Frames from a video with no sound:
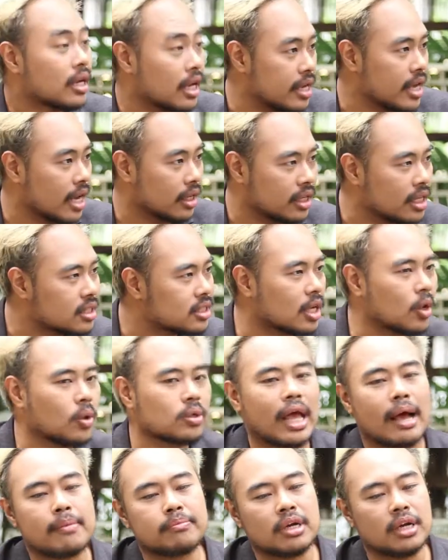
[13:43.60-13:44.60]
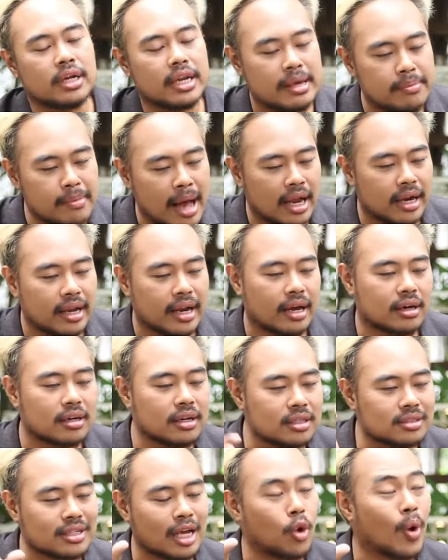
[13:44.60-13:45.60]
และอย่างที่เจโรดทำคือดีมากเลยนะ
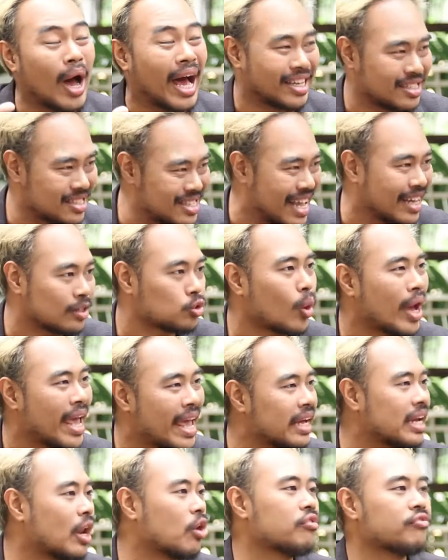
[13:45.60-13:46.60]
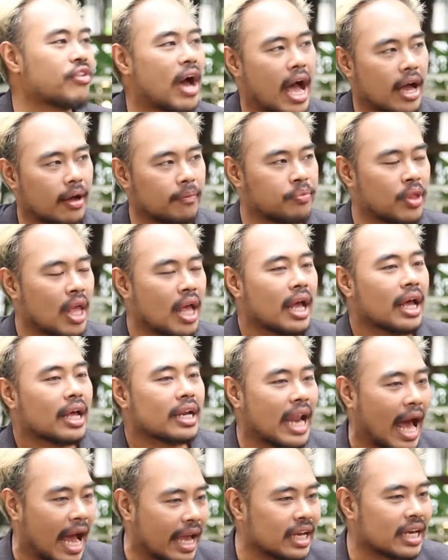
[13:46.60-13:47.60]
คือเจโรดอัดเสียงตัวเองแล้วฟัง
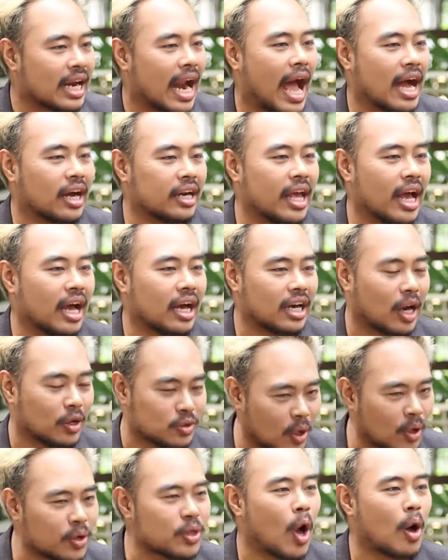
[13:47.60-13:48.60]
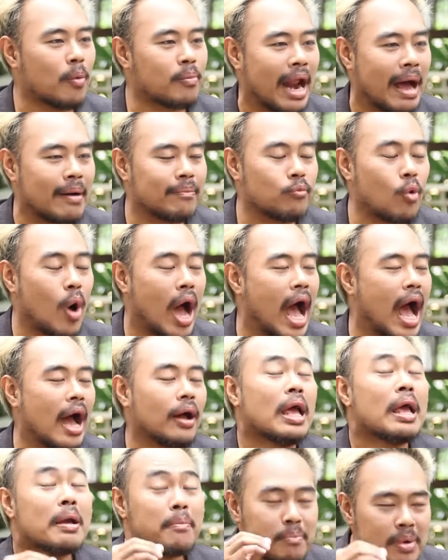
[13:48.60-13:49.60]
หลายครั้งเนี่ยเราต้องยอมรับว่า
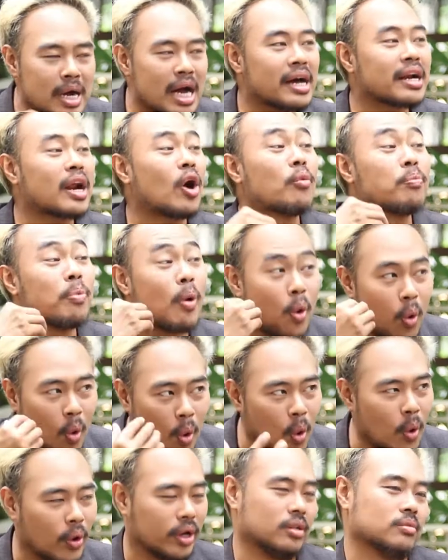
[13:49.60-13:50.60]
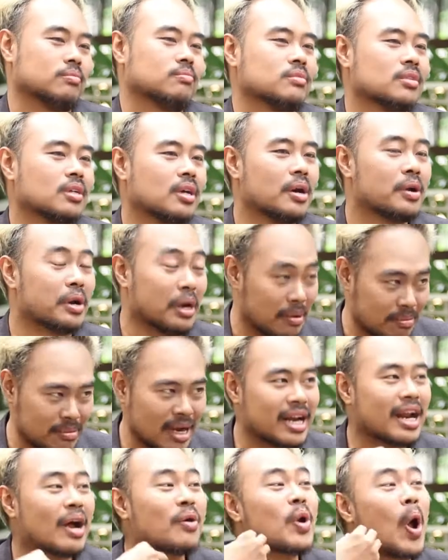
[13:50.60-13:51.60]
เมื่อเราพูดหรือ
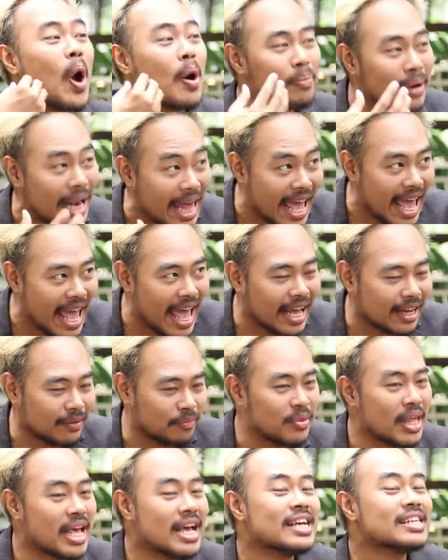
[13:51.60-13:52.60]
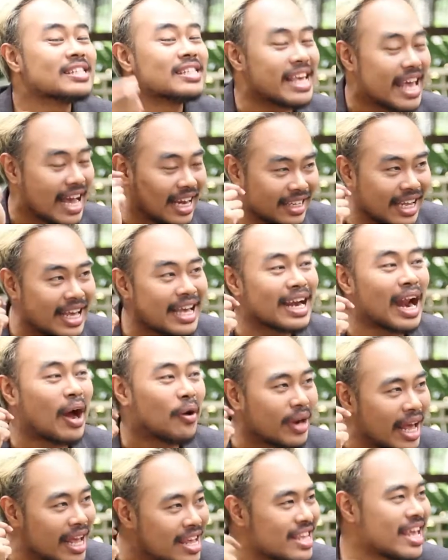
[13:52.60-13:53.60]
เมื่อเราร้องเพลง เสียงที่เรา
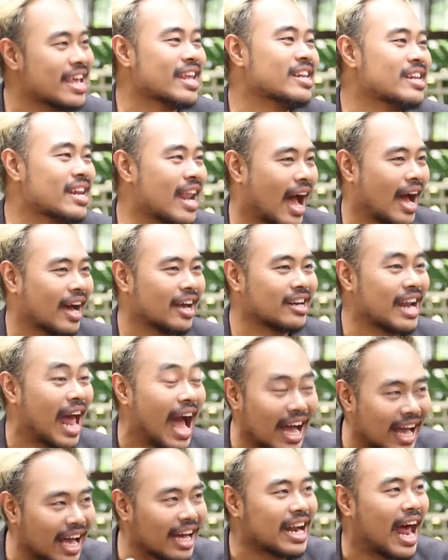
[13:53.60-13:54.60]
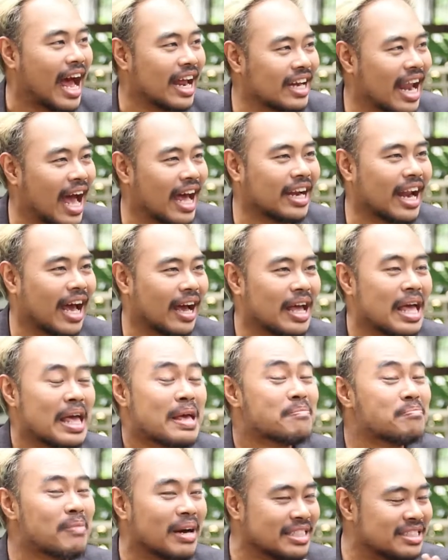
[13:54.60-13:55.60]
ได้ยินน่ะณขณะนั้นน่ะ
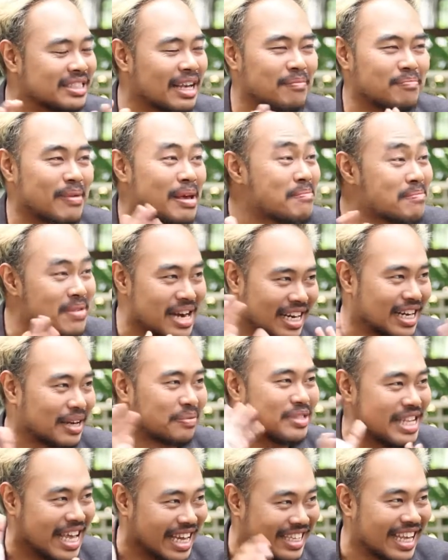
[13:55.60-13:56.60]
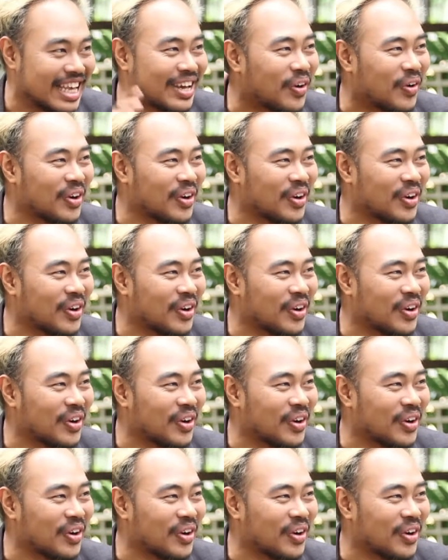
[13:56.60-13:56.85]
มันจะไม่เหมือนกับเสียงที่